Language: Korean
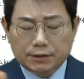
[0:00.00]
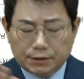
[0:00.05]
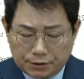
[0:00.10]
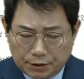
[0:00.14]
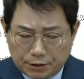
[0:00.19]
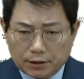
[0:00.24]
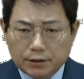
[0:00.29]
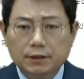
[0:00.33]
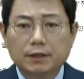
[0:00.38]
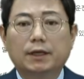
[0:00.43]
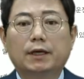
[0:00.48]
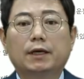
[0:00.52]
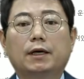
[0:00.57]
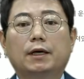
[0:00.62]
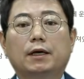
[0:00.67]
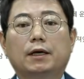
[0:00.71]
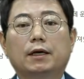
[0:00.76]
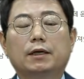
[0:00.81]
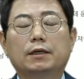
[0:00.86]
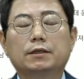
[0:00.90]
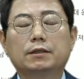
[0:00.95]

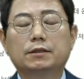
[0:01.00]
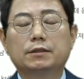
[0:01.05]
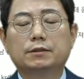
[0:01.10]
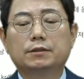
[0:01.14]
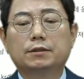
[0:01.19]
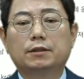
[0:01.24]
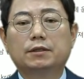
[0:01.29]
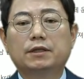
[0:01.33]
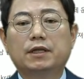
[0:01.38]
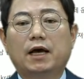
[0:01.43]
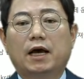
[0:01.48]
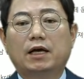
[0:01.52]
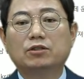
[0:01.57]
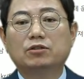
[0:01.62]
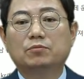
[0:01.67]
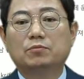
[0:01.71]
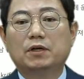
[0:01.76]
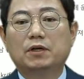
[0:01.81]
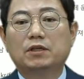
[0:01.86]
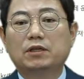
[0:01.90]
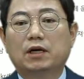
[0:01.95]
그런데, 그런데
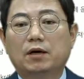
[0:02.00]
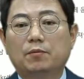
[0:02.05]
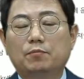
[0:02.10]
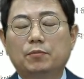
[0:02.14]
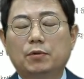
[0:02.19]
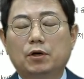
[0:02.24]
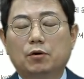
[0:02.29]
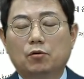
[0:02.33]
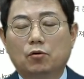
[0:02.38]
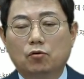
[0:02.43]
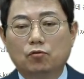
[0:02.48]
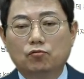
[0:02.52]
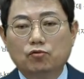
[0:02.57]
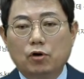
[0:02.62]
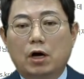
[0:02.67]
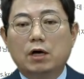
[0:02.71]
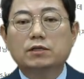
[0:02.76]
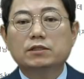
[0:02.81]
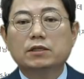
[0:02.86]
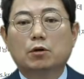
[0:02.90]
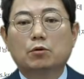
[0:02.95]
안전벨트 안 매고
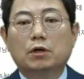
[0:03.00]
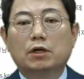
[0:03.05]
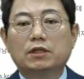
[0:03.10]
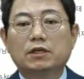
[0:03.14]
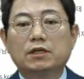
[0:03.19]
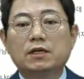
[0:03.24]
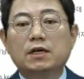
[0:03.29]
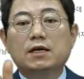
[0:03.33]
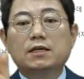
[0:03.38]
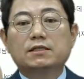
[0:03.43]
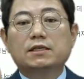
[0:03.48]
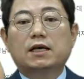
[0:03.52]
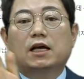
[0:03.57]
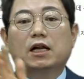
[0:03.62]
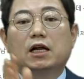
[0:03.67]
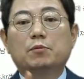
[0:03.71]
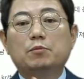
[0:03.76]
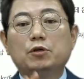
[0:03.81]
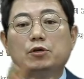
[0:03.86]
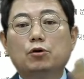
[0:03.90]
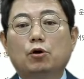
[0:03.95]
쾅 사고 날 때
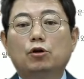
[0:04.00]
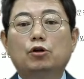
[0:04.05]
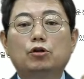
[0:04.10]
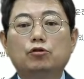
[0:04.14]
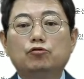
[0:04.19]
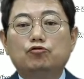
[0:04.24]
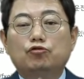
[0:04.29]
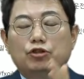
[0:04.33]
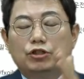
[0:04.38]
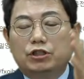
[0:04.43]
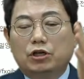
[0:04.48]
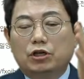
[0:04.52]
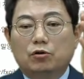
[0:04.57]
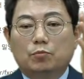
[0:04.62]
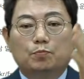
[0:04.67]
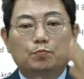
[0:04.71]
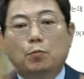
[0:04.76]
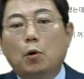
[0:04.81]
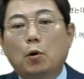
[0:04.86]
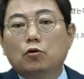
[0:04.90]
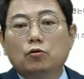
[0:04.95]
사람이 열리는
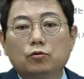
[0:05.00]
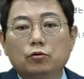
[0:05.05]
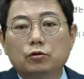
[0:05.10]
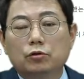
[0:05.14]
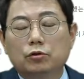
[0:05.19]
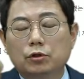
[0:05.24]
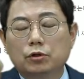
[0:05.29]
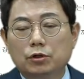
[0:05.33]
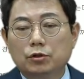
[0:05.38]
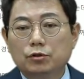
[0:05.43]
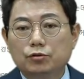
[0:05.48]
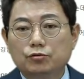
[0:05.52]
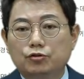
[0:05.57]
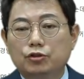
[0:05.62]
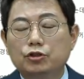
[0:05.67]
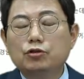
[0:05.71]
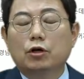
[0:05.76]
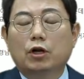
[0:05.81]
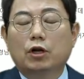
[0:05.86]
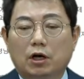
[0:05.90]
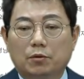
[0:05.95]
유리창으로 뻥
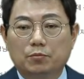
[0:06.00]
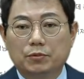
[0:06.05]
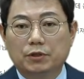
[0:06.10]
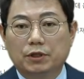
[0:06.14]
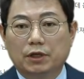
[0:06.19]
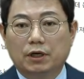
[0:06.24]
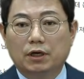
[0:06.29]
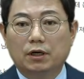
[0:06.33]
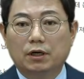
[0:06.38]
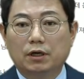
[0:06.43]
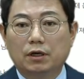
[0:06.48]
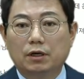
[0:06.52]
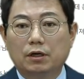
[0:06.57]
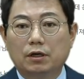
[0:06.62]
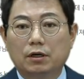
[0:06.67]
튕겨나갑니다.